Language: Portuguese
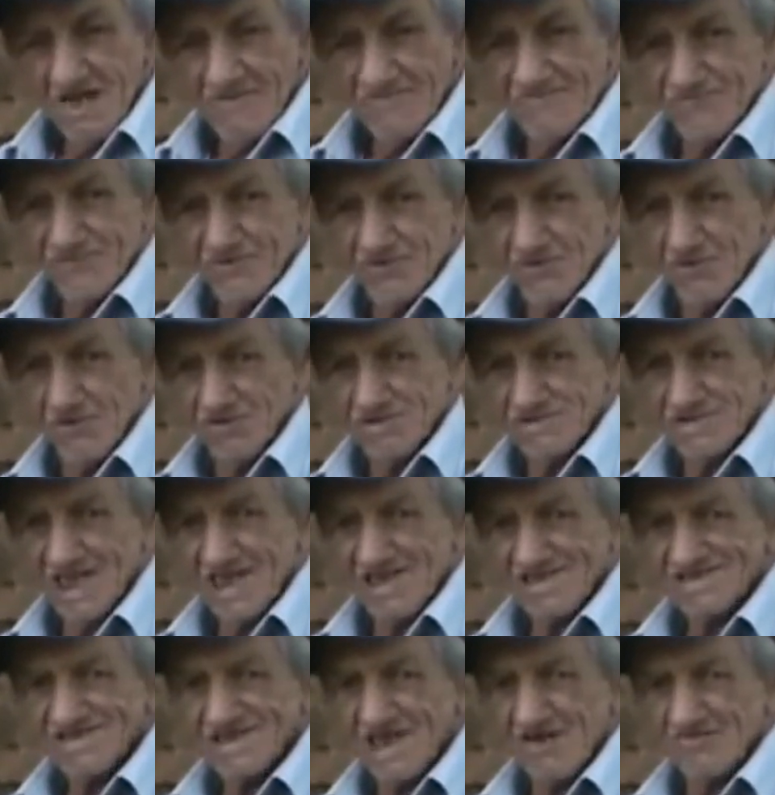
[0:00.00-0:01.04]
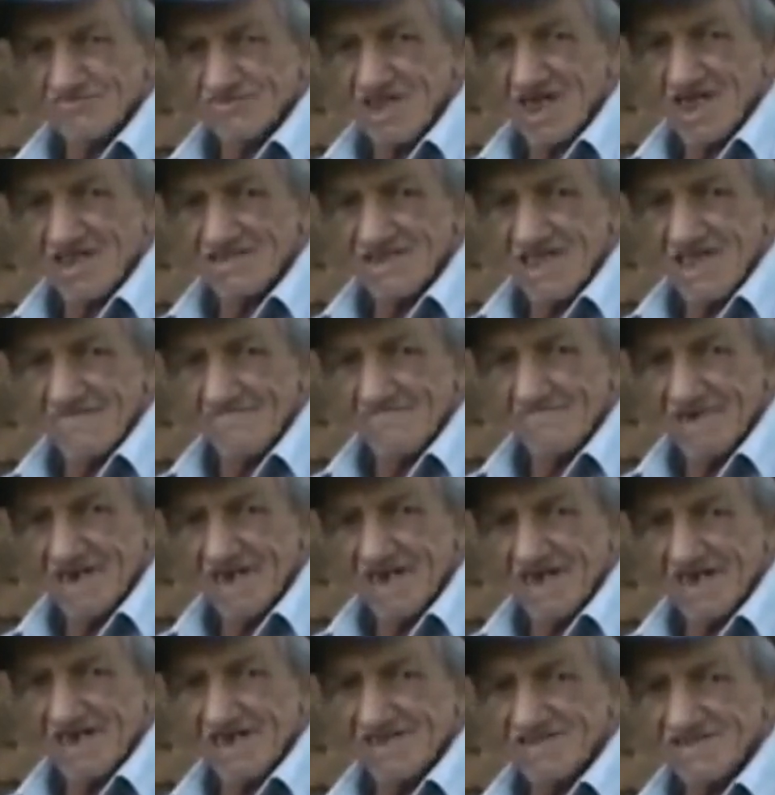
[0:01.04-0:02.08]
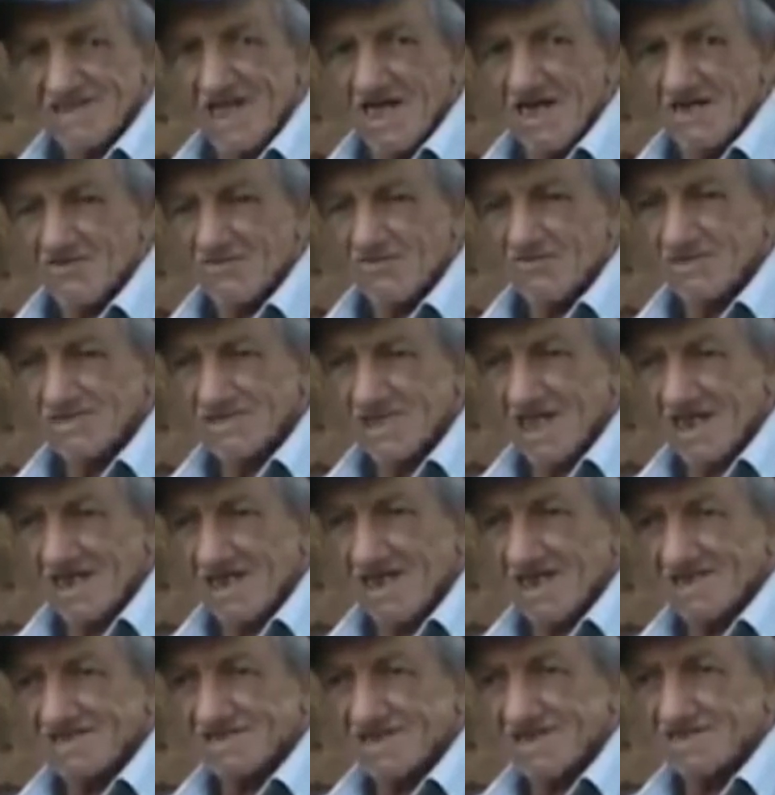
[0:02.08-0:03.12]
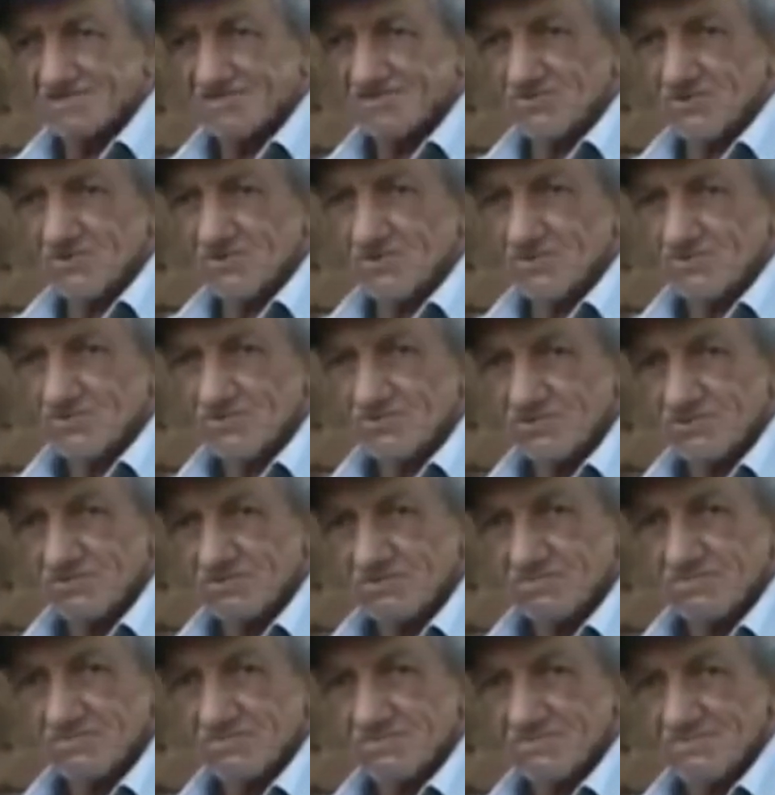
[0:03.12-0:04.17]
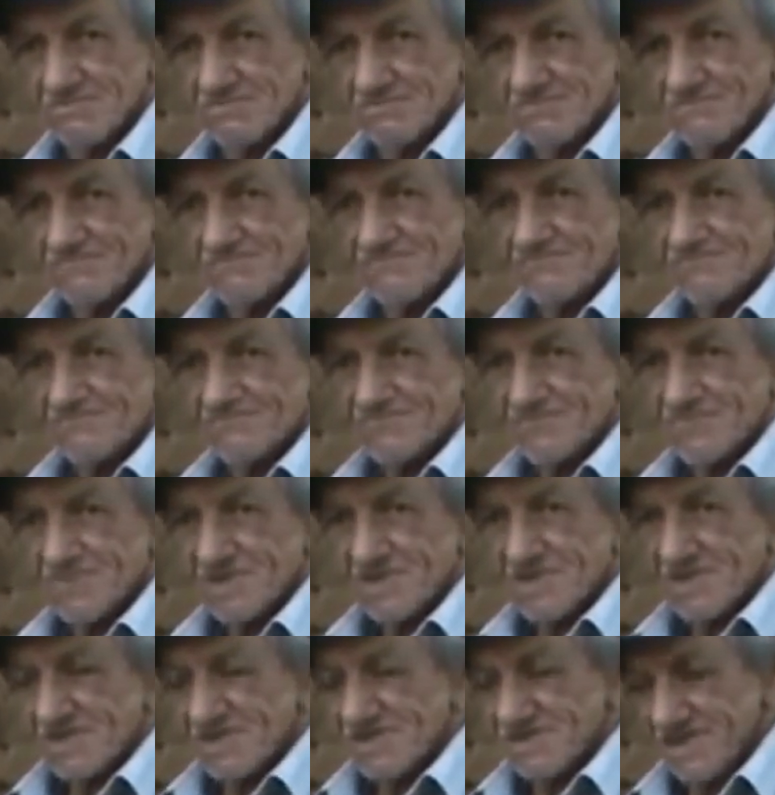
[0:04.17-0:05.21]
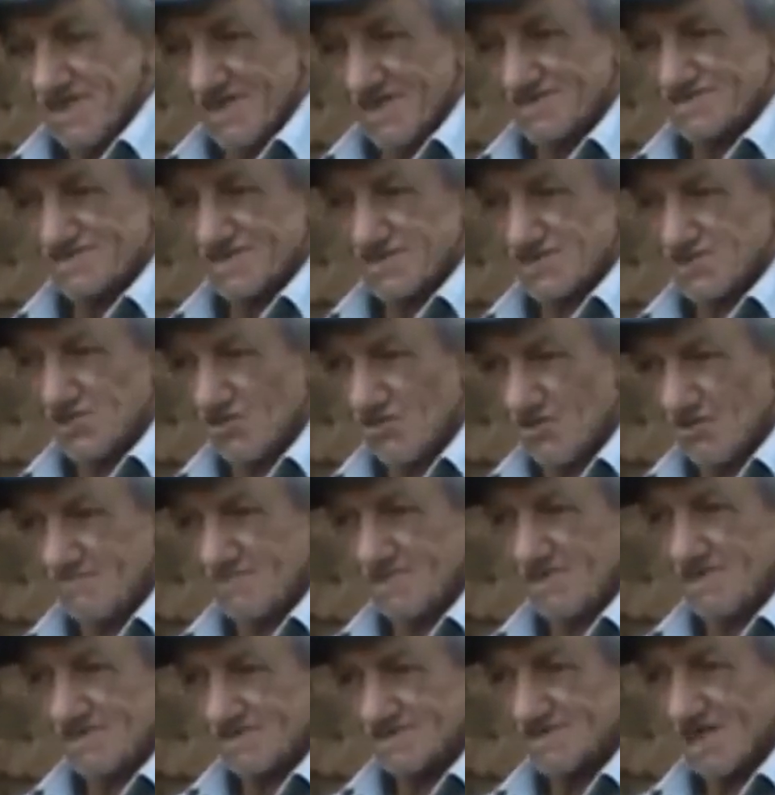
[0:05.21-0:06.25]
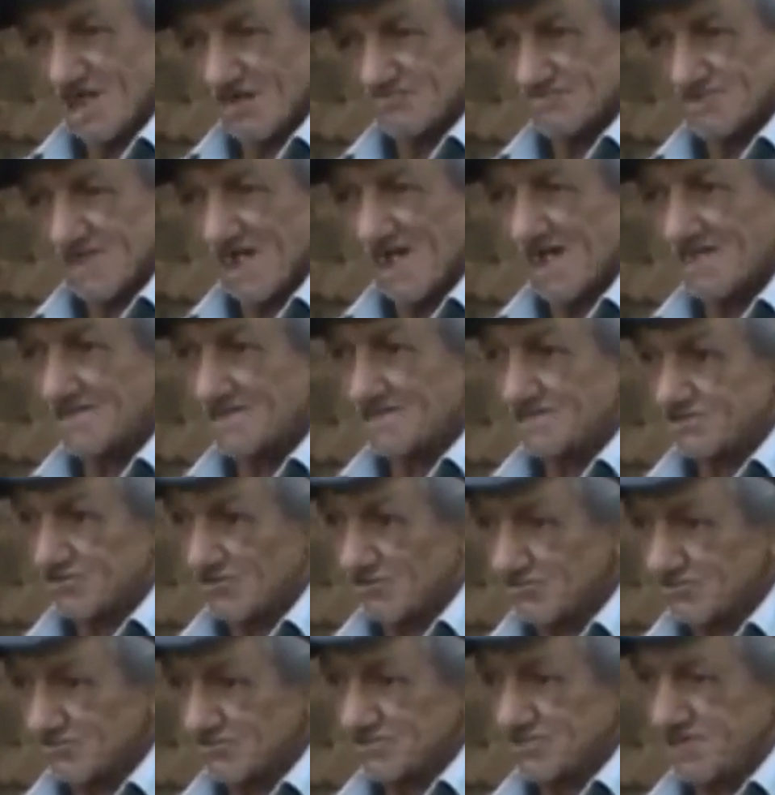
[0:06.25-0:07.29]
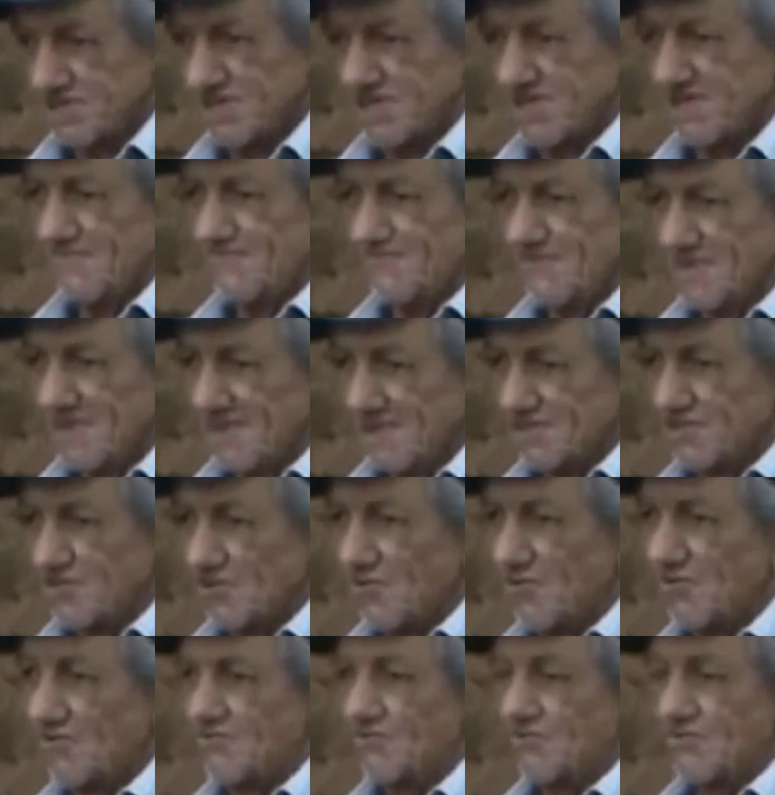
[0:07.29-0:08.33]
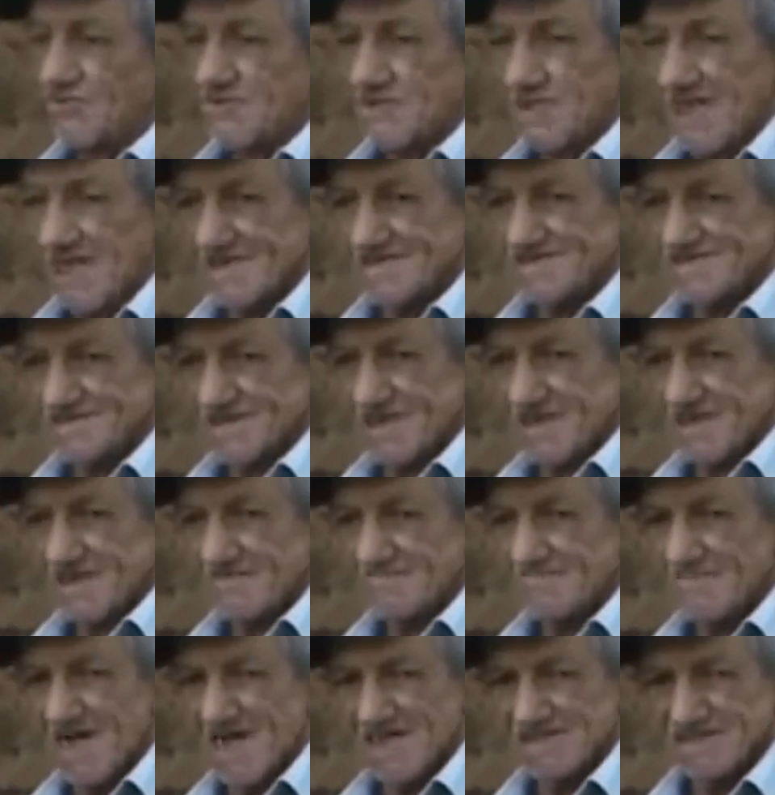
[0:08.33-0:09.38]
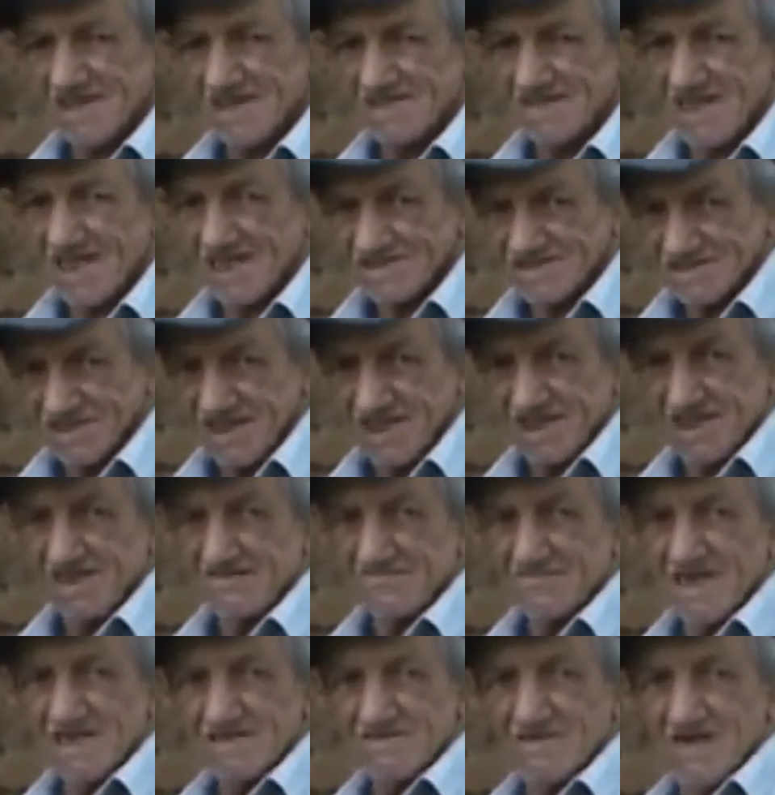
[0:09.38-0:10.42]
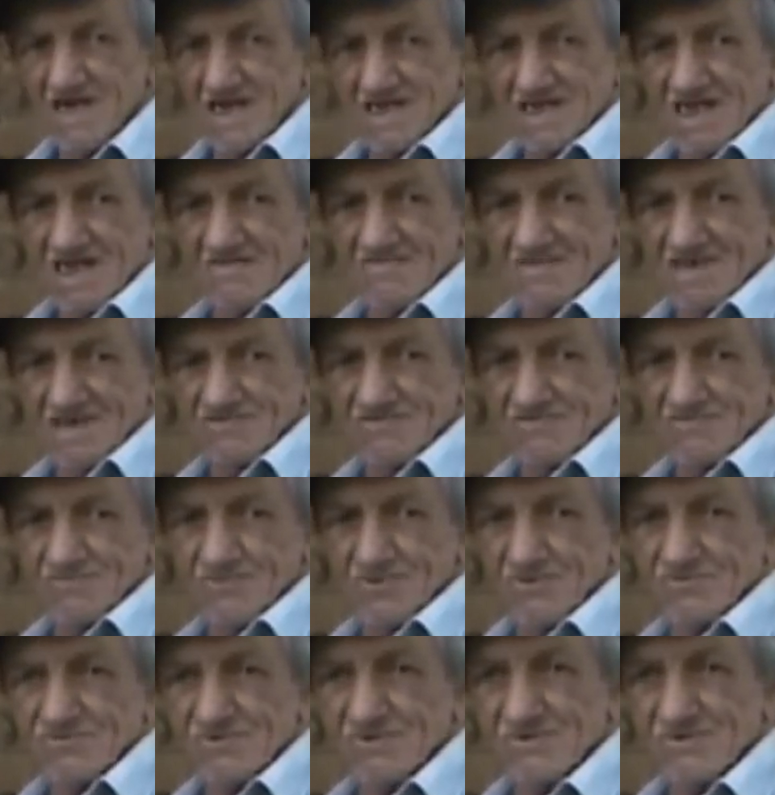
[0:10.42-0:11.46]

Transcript: Flor da saudade é branca da cor da casca do ovo. E esse nome de saudade todo dia fica novo, que a seca mata da terra, mas não acaba do povo.